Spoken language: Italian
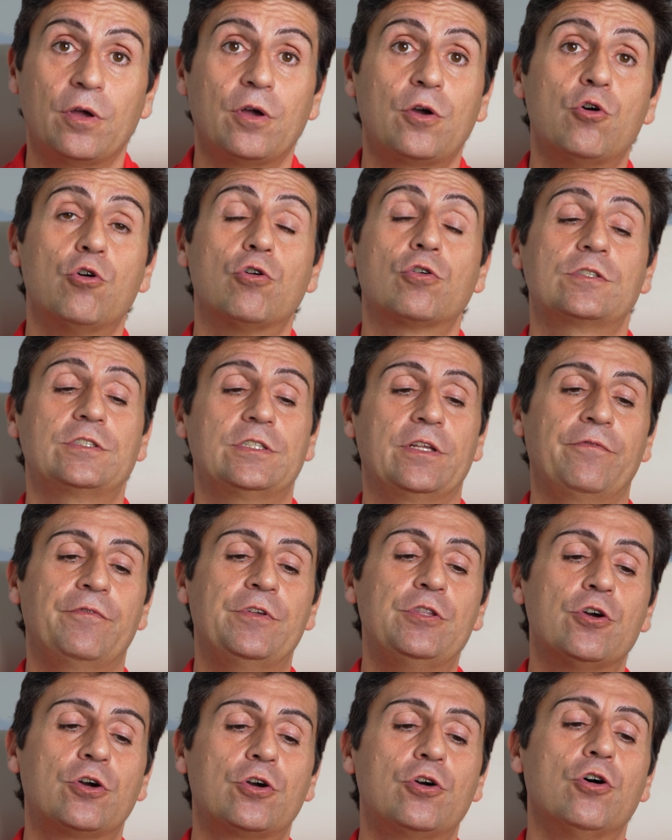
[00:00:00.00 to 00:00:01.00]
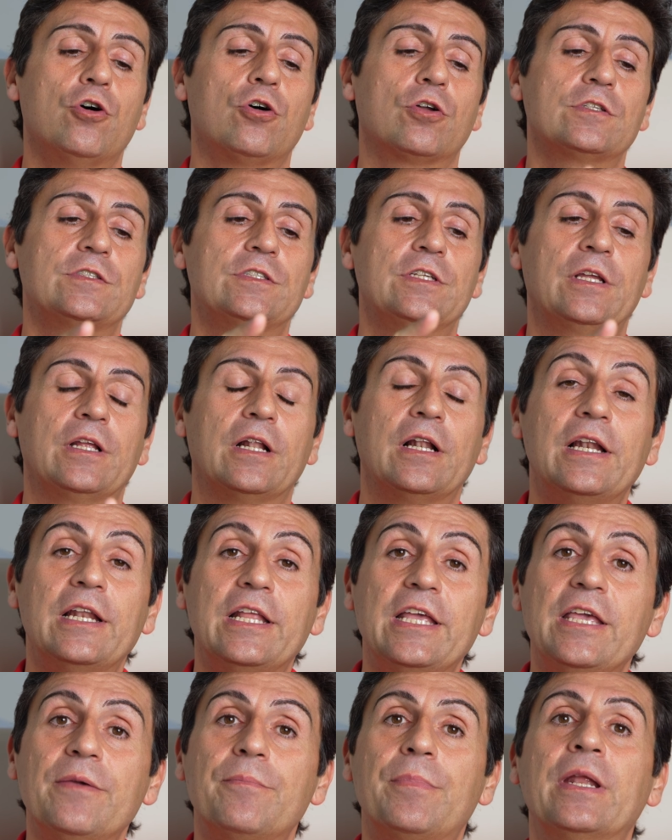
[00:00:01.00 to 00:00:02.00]
corsi, videocorsi,
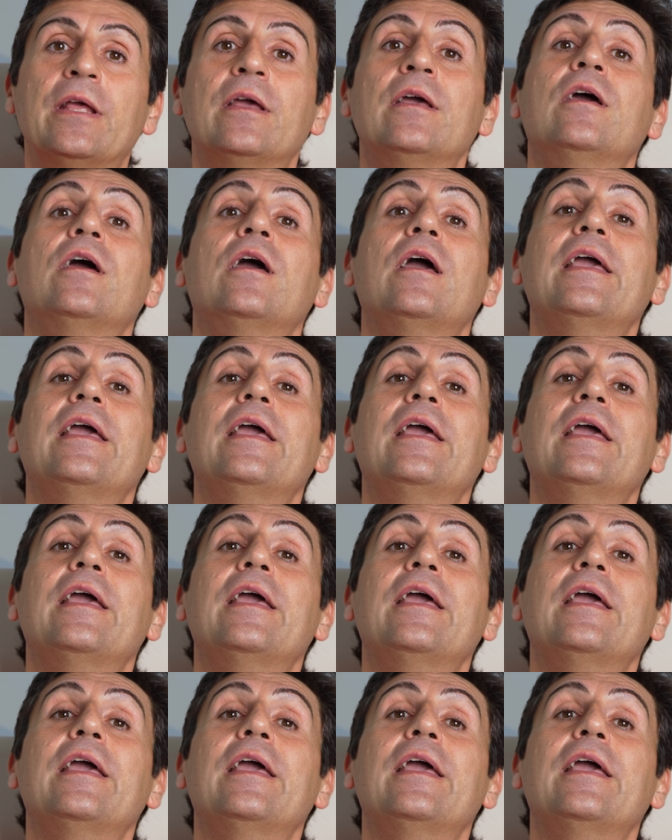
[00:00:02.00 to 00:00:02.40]
libri,